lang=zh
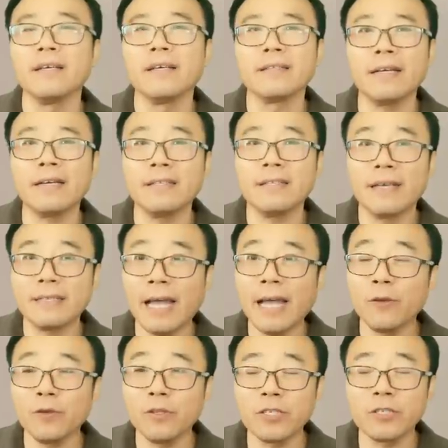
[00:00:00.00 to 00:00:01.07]
但是呢
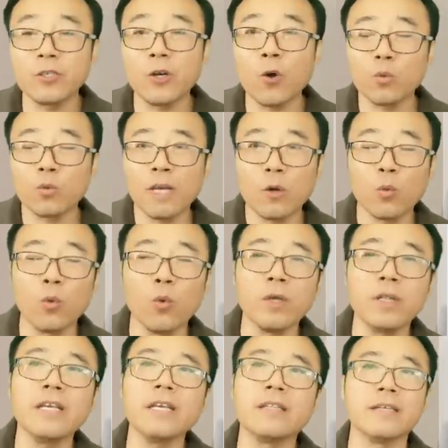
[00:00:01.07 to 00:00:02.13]
他又得照顾他国
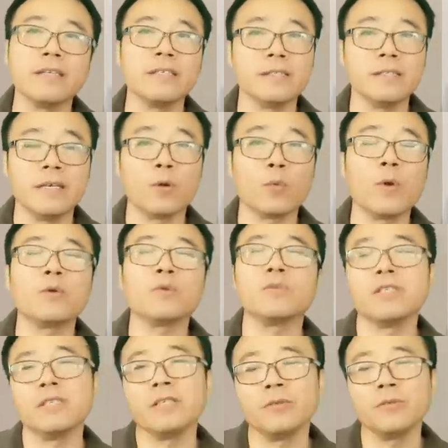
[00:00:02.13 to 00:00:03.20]
内的这些观众
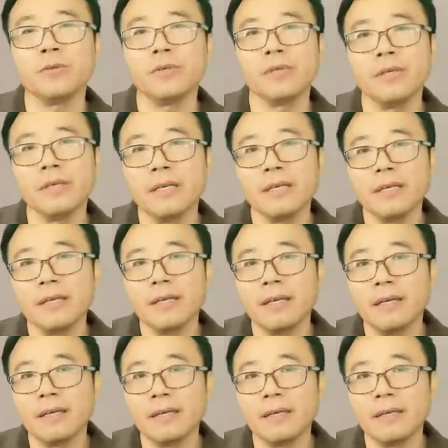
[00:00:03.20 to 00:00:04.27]
的情绪，
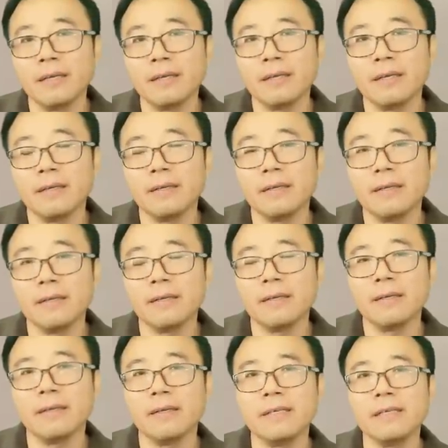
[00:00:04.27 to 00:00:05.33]
呃，
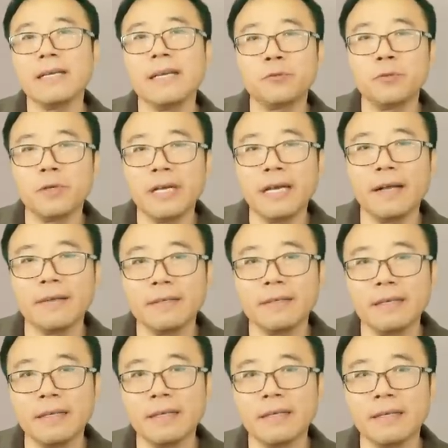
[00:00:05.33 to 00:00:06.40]
应该说呀，
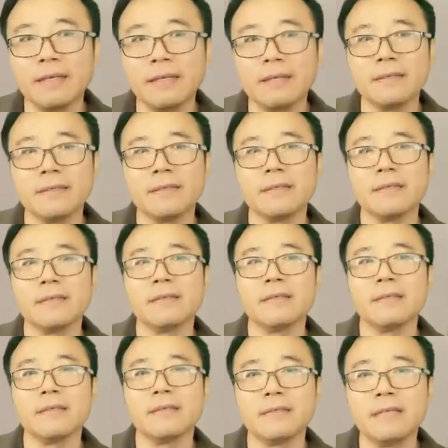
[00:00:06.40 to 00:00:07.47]
呃，
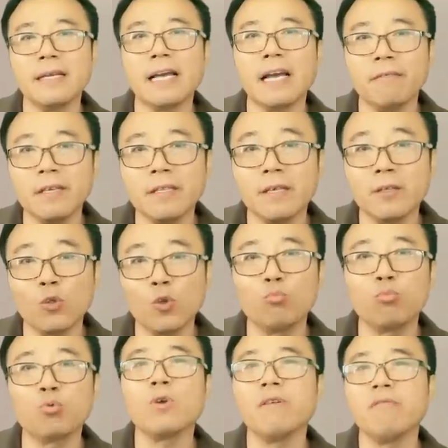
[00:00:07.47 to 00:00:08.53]
这两位呢都
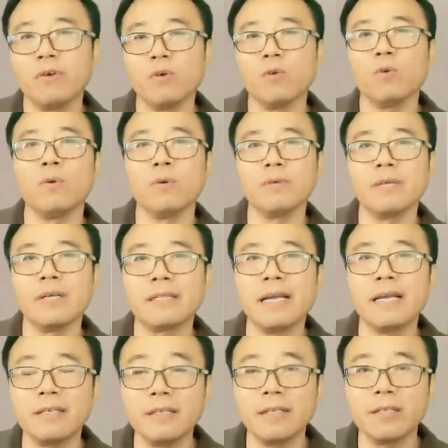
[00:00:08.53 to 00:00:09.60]
不算粉，
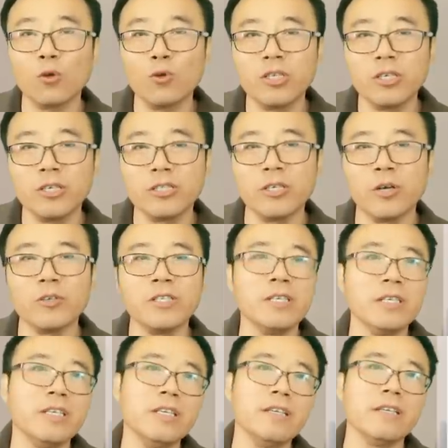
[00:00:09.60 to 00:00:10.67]
但是呢都是小心
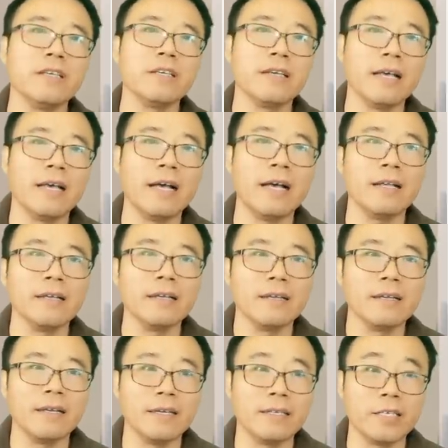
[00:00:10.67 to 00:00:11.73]
翼翼啊，
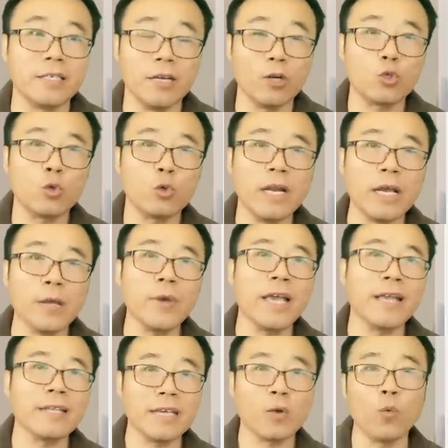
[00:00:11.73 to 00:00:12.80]
呃，只要出来
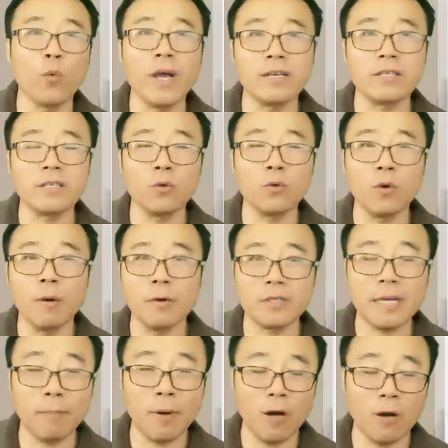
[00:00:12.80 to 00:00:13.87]
愿意在国外生活
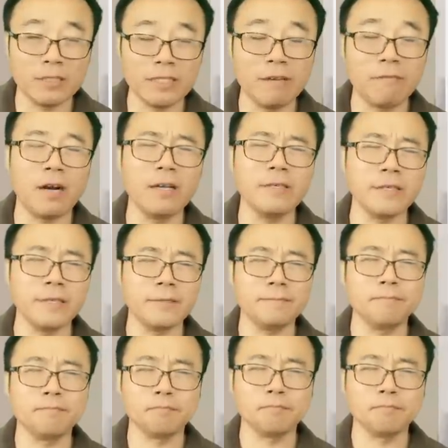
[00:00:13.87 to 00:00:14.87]
在跑在玩的人。